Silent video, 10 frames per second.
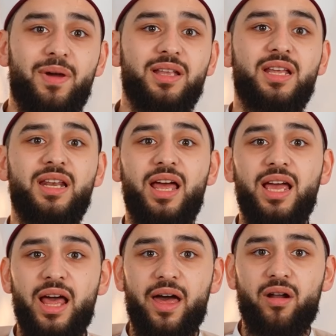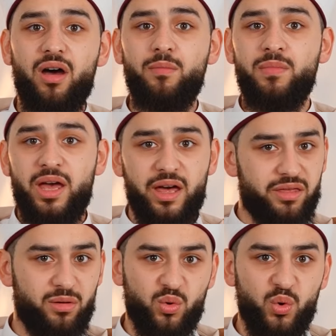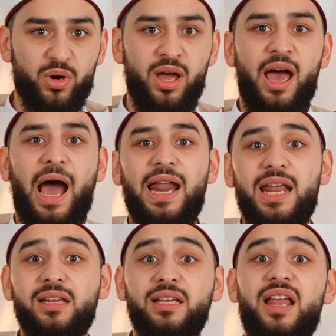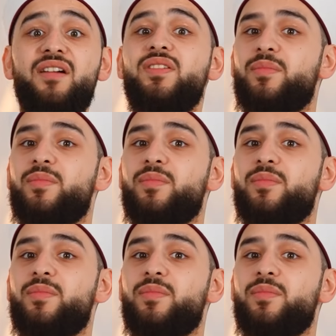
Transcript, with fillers: بيت الله الحرام الذكور على اختلاف